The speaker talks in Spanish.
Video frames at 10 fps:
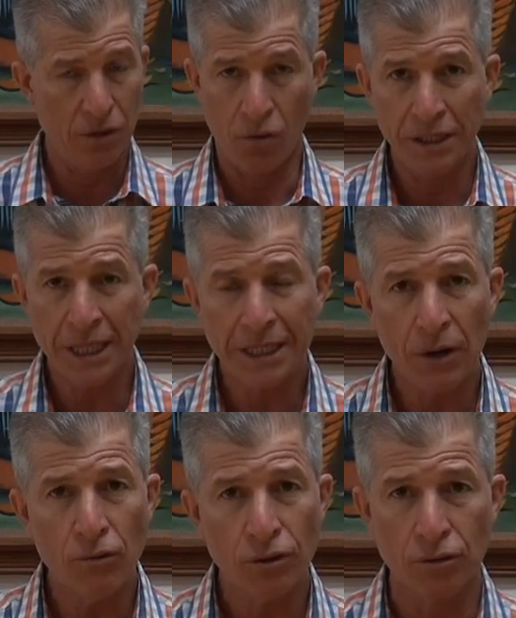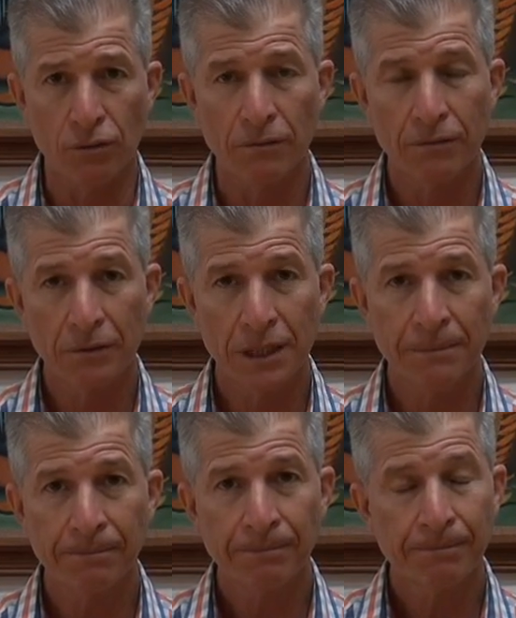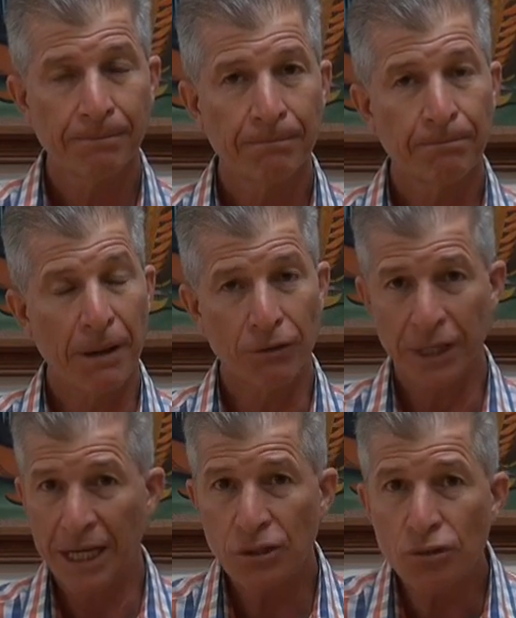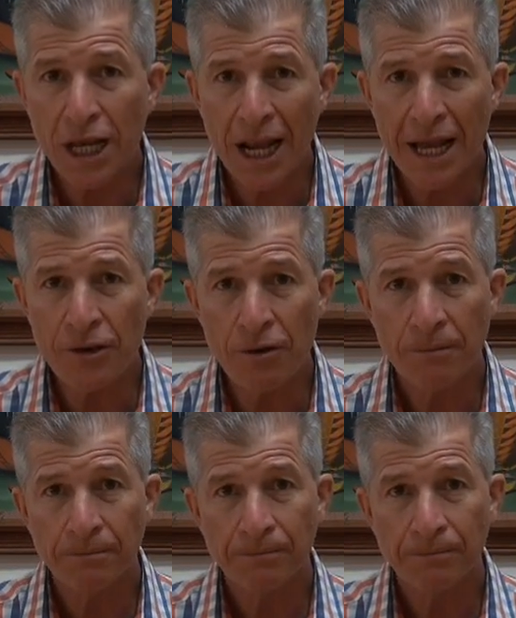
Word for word: no estás a gusto, pero tienes un salario